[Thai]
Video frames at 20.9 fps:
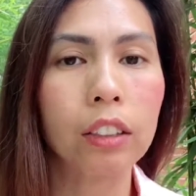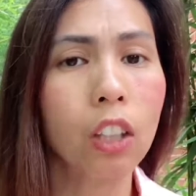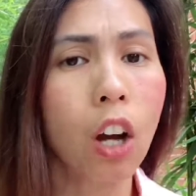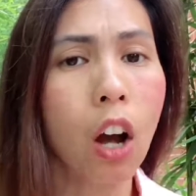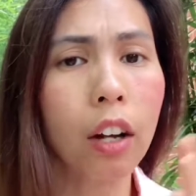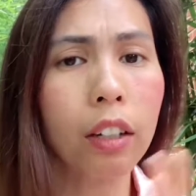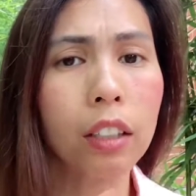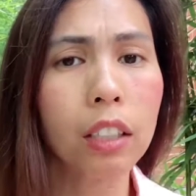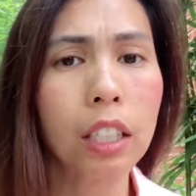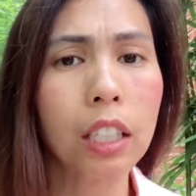ต
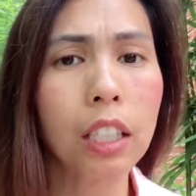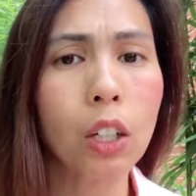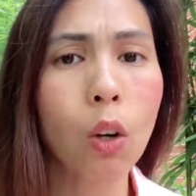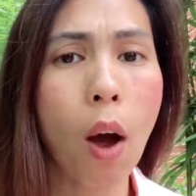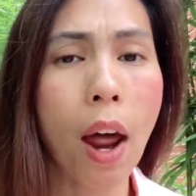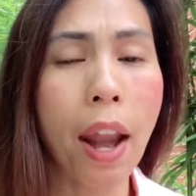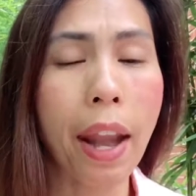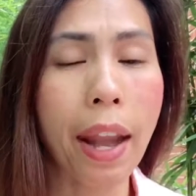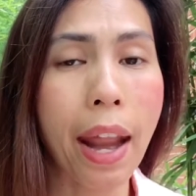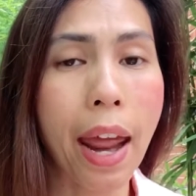อนที่
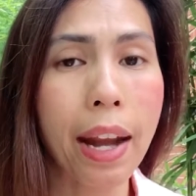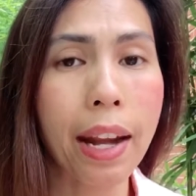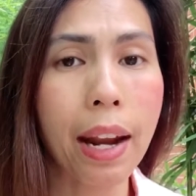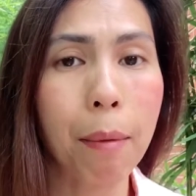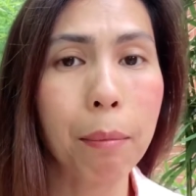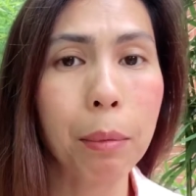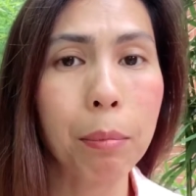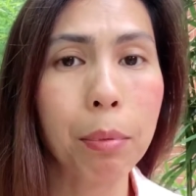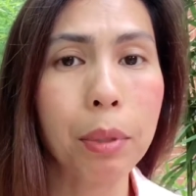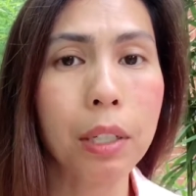ขวัญแนะ
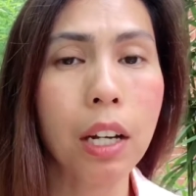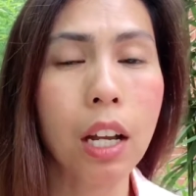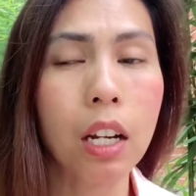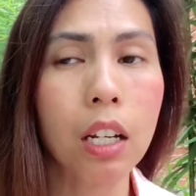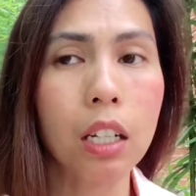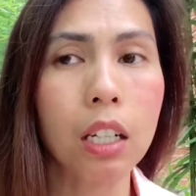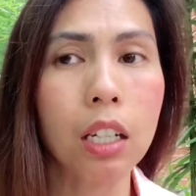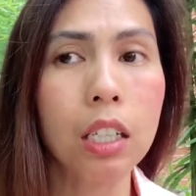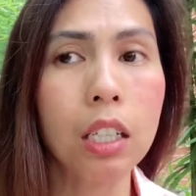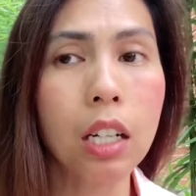นำเพื่อ
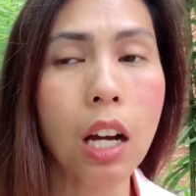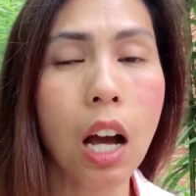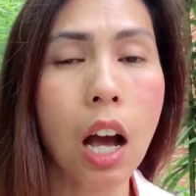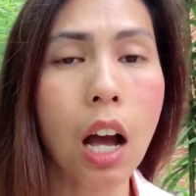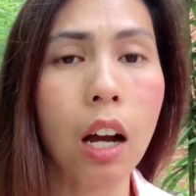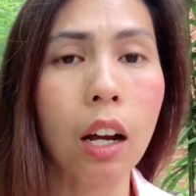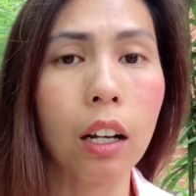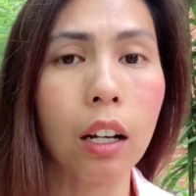นๆเรื่อง